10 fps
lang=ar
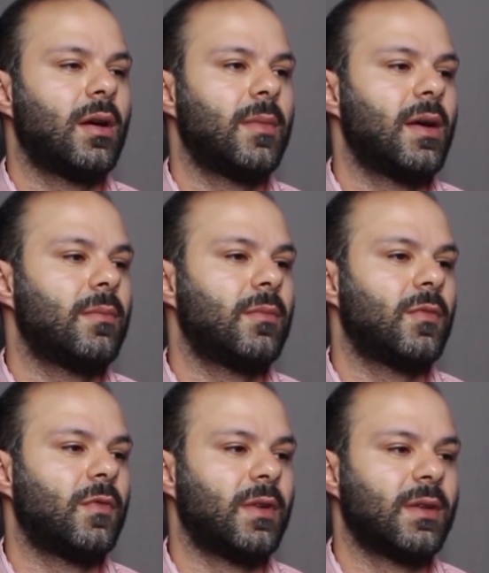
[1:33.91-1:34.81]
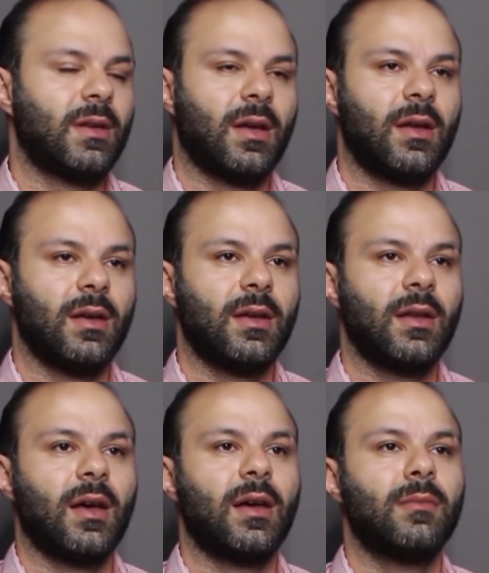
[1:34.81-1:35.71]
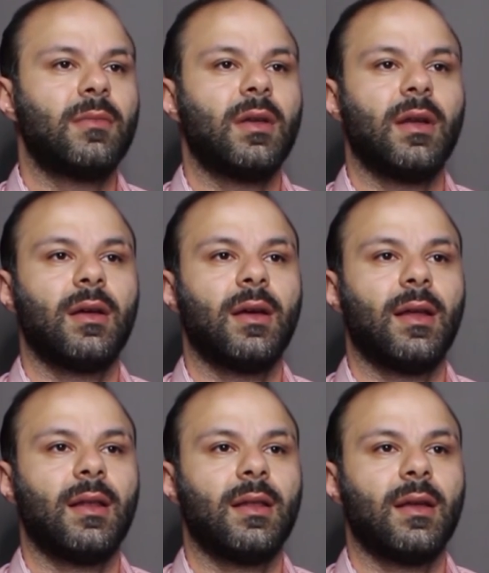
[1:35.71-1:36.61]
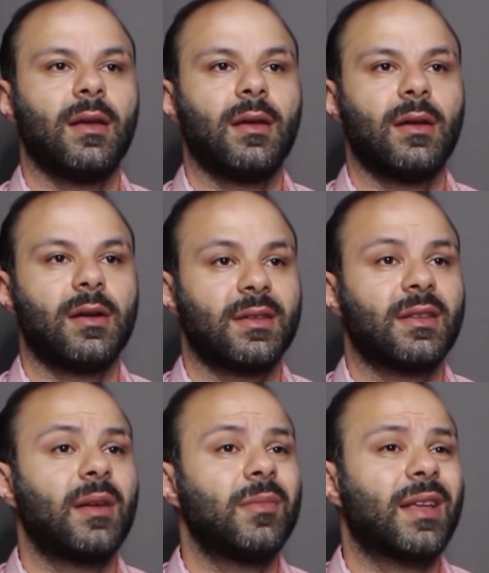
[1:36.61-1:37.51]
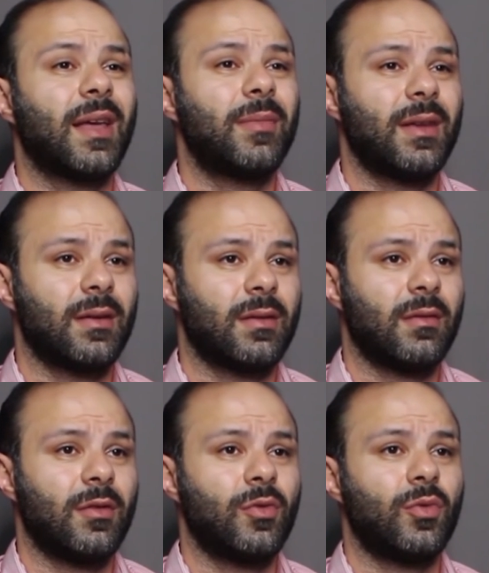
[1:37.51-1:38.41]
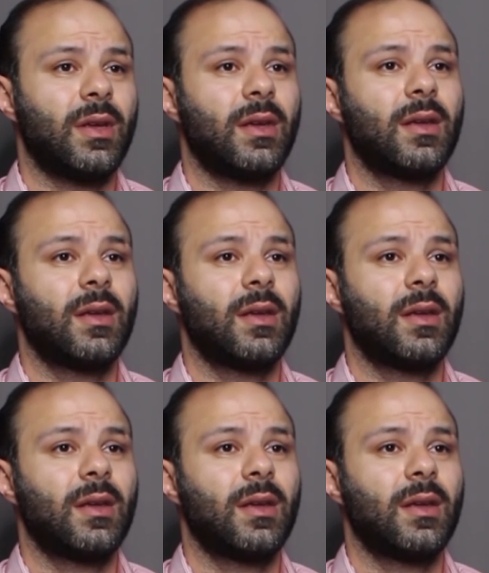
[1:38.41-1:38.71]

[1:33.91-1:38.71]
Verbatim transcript: امام فتره قليله قبل الارتطام الكبير اللي هو